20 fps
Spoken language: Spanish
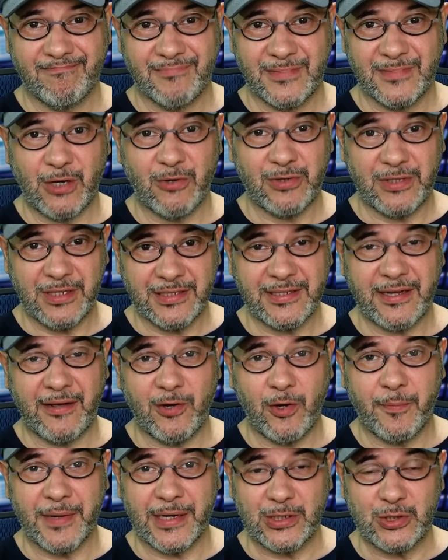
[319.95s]
Ya ustedes saben
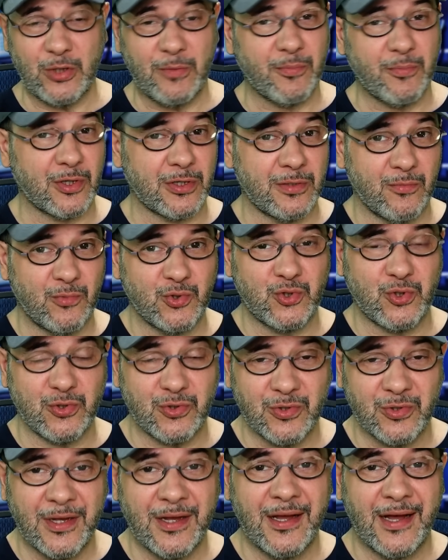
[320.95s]
la operación porque muchos